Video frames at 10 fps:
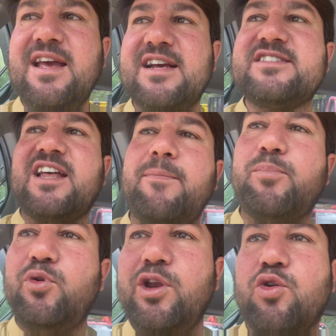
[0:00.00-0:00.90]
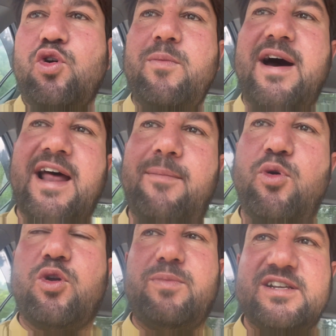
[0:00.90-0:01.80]
इस तरह पूरी कौम हराम
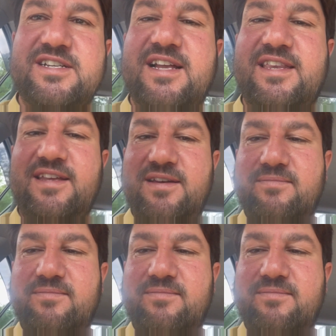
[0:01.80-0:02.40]
होल बन जाती है